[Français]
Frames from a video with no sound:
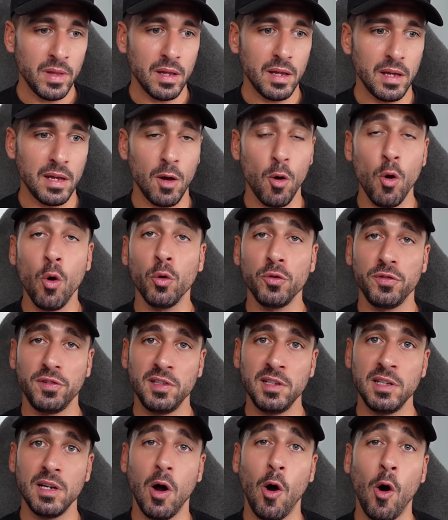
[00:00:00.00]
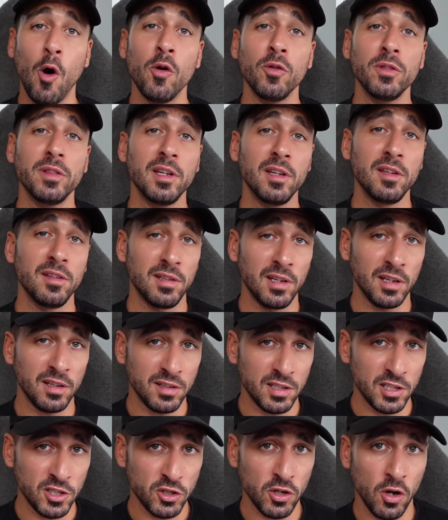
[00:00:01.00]
et eux aussi ont des
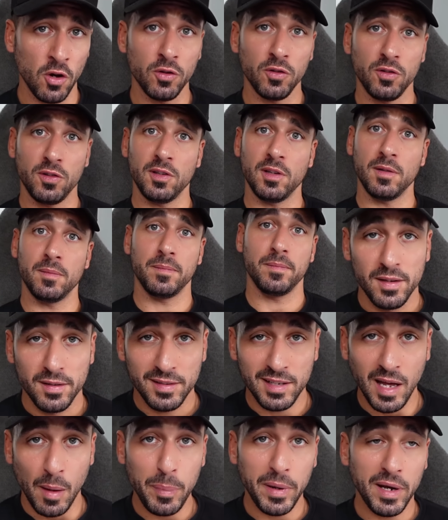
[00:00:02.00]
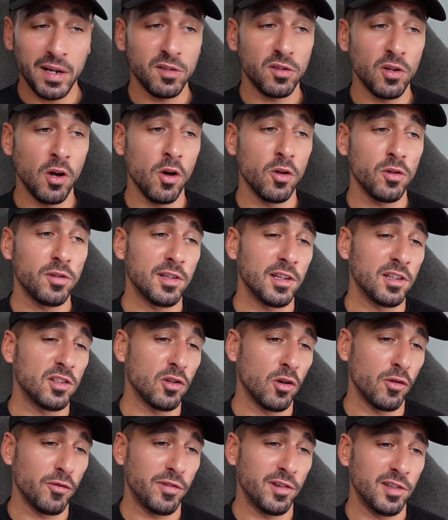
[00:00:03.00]
exigences. Sa présence et
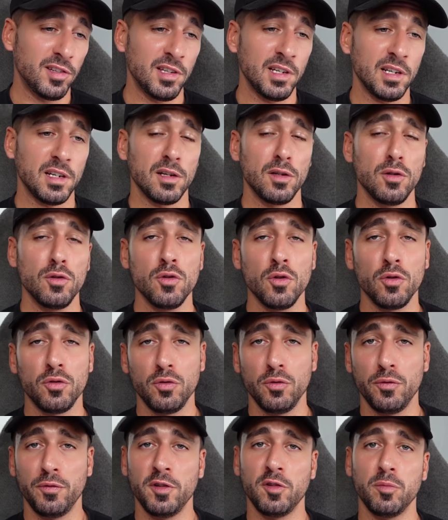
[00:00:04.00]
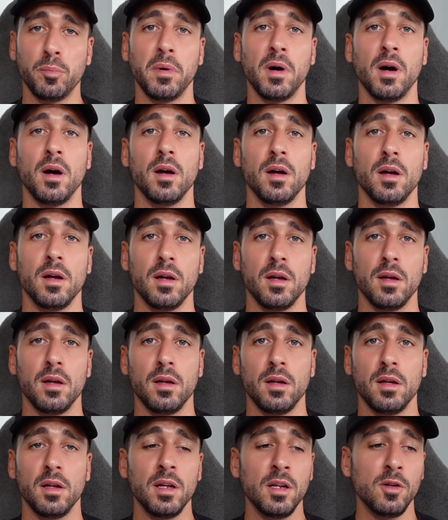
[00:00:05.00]
son physique ne suffisent pas.
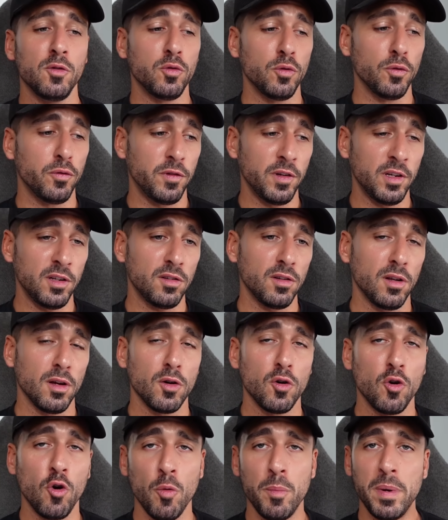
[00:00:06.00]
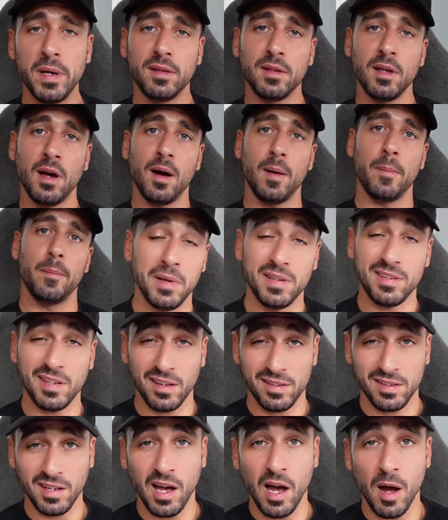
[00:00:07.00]
Ils suffisent qu'au bêta. Mais ça
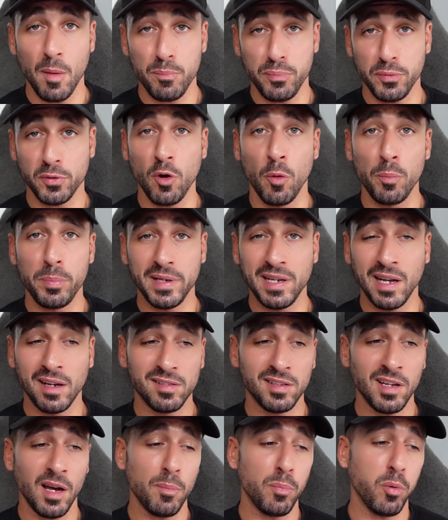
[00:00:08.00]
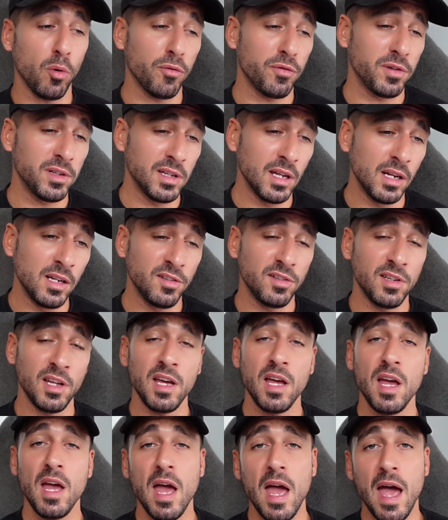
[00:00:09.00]
sera plus compliqué que ça pour
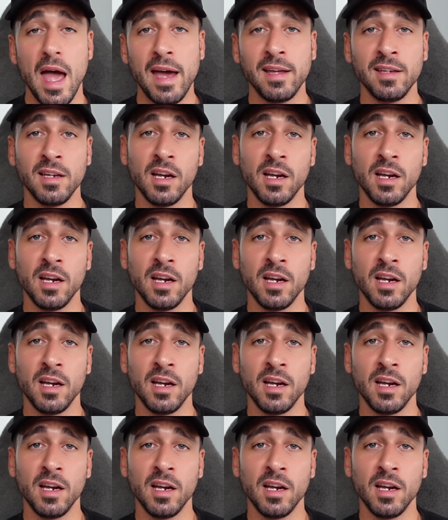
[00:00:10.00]
fidéliser un